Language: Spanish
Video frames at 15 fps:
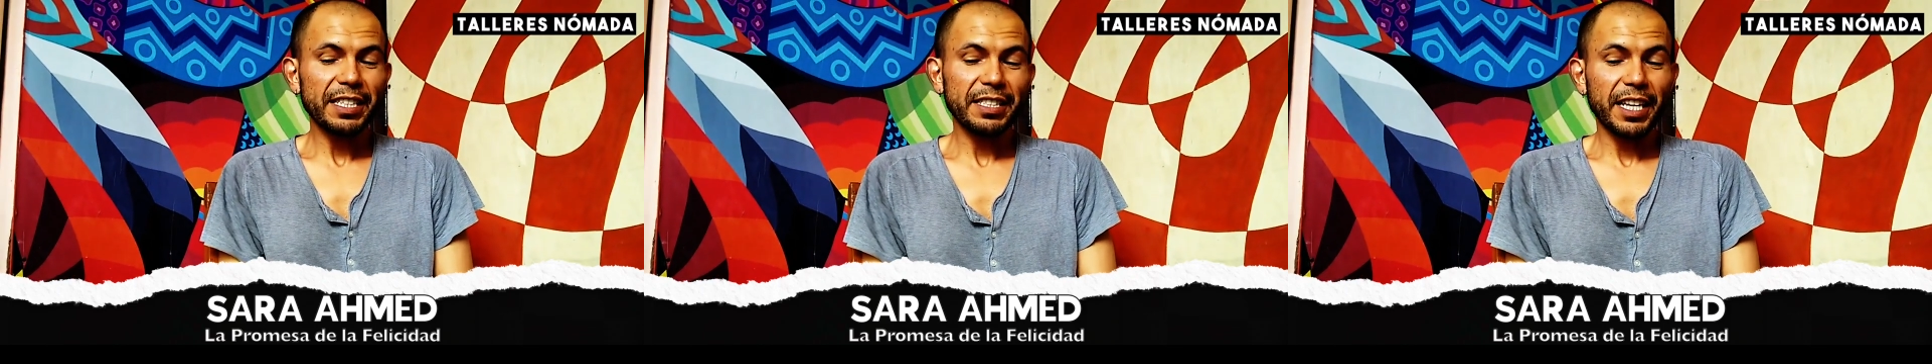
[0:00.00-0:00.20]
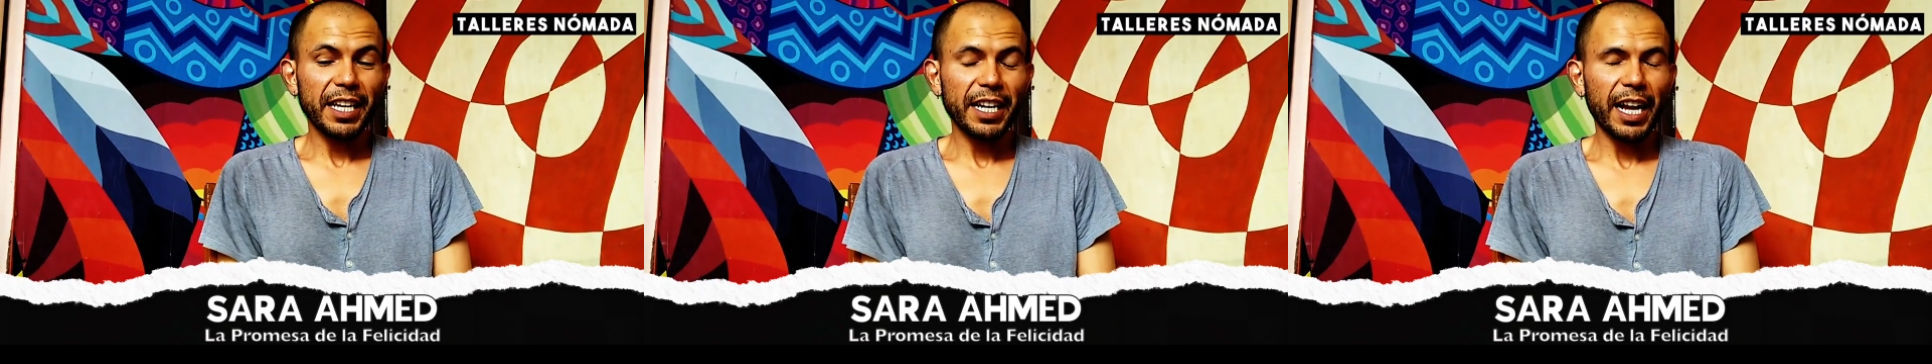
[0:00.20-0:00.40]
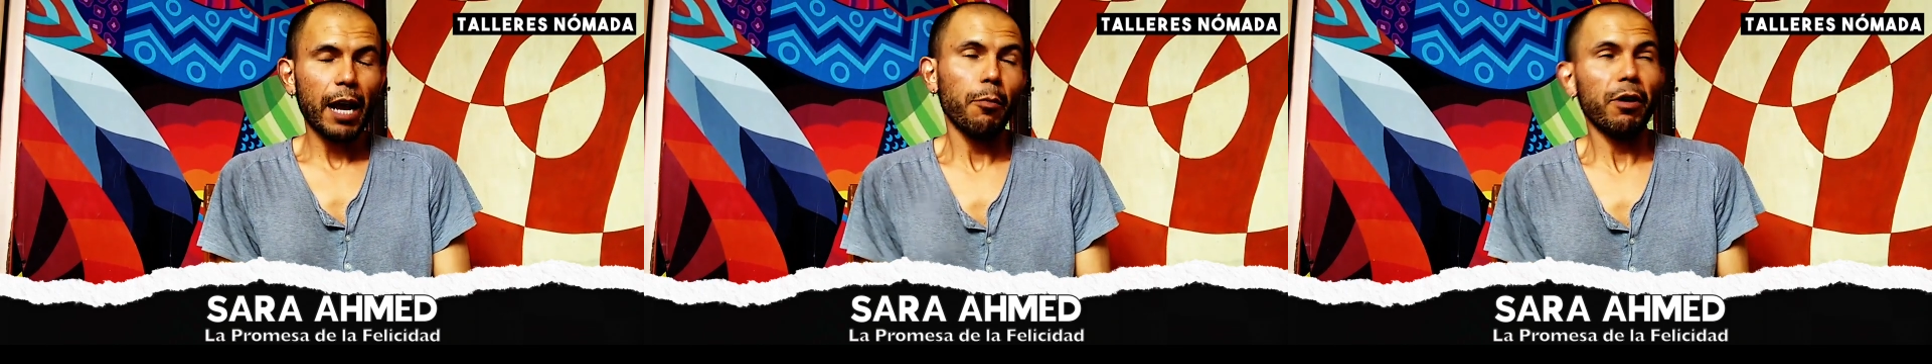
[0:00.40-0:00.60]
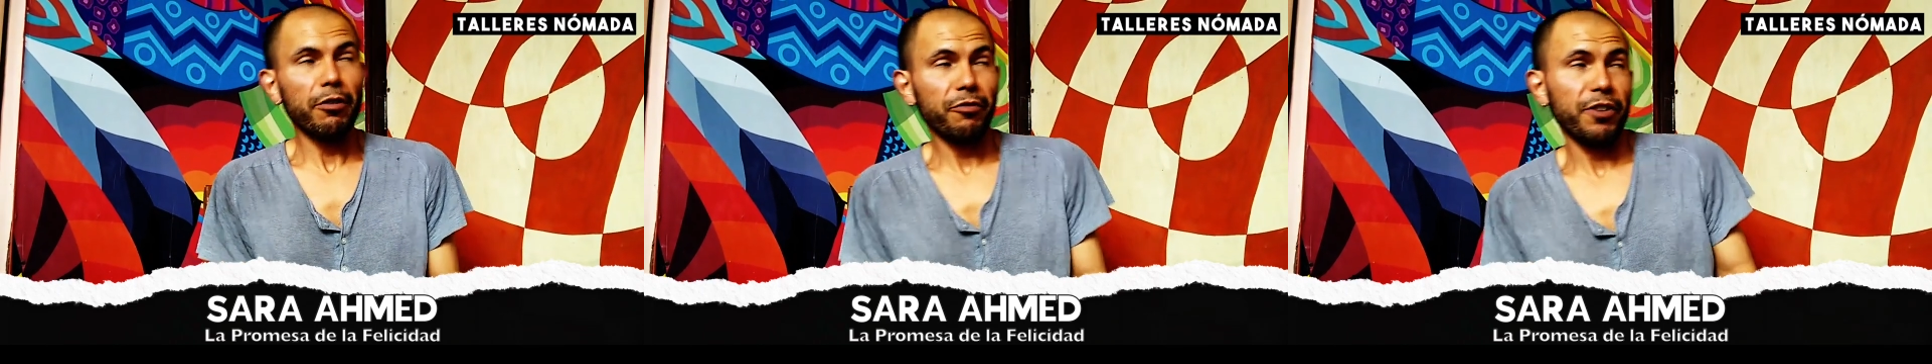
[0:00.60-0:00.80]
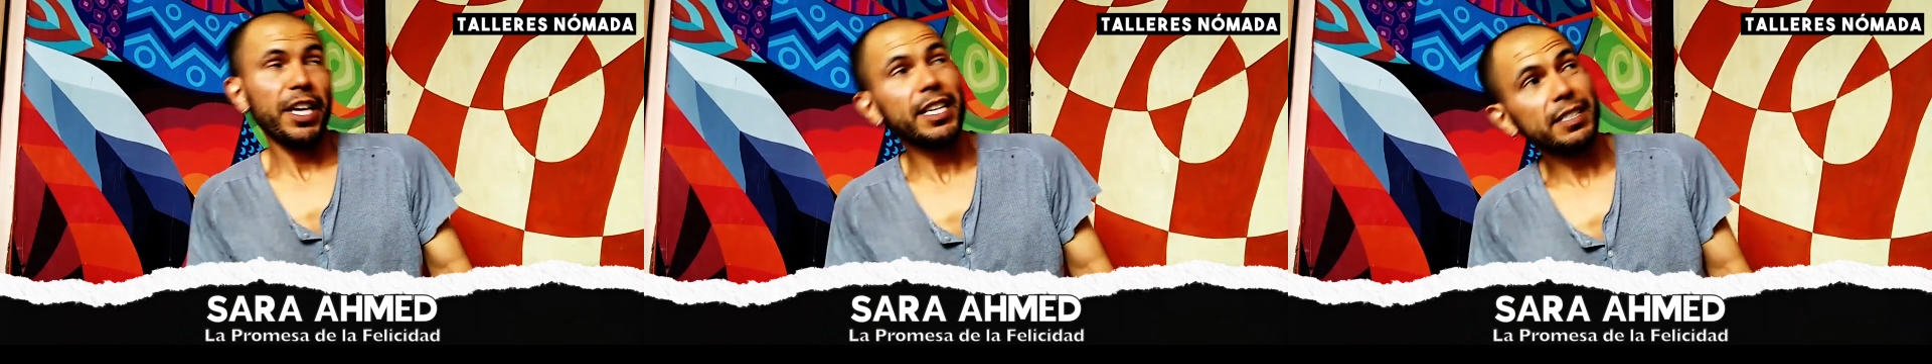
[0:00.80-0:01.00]
a ser
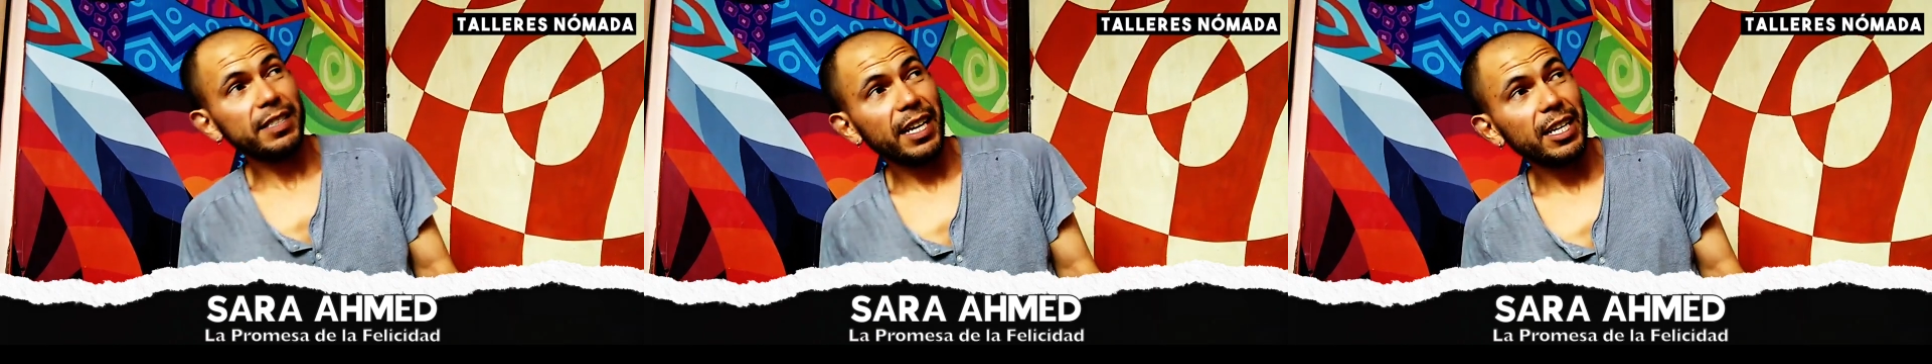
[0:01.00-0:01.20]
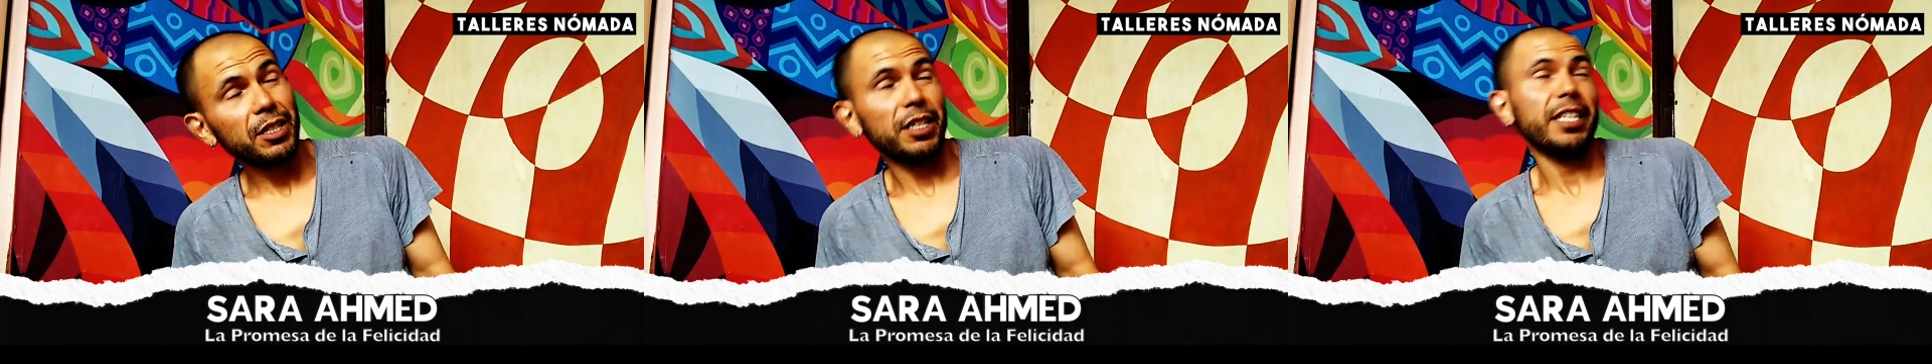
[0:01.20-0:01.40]
aguafiestas,